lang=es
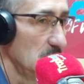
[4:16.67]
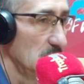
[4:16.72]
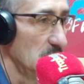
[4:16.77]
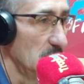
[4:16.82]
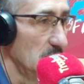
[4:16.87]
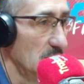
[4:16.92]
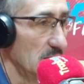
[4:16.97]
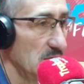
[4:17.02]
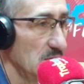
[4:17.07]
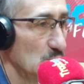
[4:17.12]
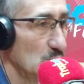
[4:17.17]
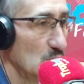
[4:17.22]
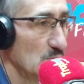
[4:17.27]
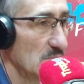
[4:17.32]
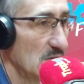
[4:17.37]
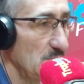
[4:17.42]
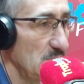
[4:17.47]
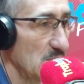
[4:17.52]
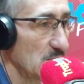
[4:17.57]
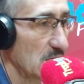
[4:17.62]
Le dijimos,
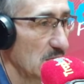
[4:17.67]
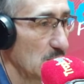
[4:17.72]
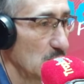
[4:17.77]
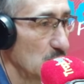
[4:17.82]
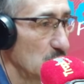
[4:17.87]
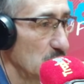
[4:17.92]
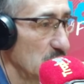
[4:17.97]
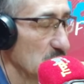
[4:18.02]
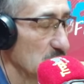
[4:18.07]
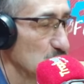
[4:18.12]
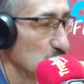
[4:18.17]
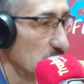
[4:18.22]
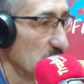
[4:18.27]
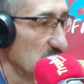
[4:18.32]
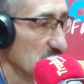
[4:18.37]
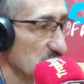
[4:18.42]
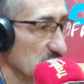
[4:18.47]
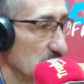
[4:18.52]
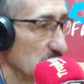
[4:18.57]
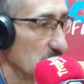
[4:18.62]
mami, creo que de su
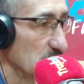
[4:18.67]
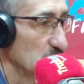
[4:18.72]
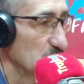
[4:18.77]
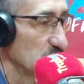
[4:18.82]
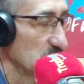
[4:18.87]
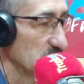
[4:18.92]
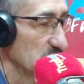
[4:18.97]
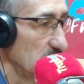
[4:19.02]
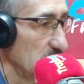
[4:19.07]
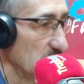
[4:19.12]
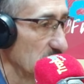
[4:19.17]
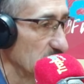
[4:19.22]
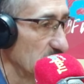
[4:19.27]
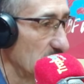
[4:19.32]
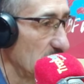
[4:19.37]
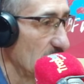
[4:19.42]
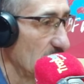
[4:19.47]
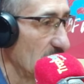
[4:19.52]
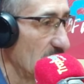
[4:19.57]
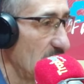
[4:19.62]
merced usted salió a
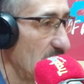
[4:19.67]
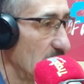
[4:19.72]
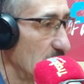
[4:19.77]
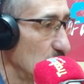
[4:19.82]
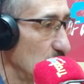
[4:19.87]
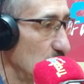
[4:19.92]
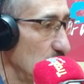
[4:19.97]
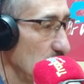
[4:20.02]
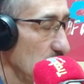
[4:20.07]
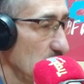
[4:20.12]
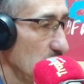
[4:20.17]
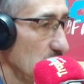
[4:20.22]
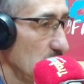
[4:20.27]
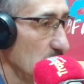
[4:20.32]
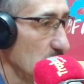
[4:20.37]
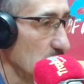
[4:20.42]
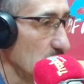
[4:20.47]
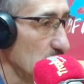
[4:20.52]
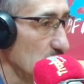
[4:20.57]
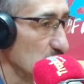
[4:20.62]
trabajar
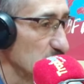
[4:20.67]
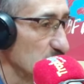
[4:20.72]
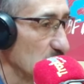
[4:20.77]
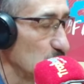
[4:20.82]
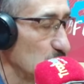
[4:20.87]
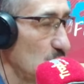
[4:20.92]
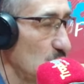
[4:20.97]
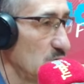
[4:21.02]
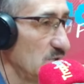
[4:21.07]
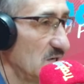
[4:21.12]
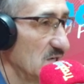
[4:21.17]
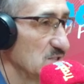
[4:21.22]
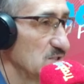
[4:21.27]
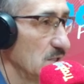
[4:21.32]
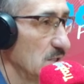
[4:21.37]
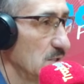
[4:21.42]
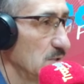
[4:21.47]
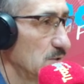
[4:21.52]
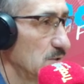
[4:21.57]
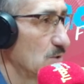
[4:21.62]
y usted tuvo un
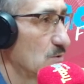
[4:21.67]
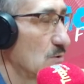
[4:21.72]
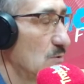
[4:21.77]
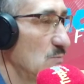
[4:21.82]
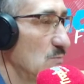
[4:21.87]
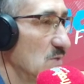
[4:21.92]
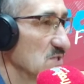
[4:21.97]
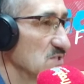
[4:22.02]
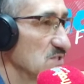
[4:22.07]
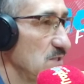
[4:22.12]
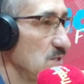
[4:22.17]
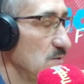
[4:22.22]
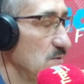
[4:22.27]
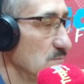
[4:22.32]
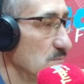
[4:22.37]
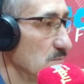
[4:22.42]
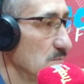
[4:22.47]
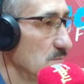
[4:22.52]
accidente. ¿Cómo así?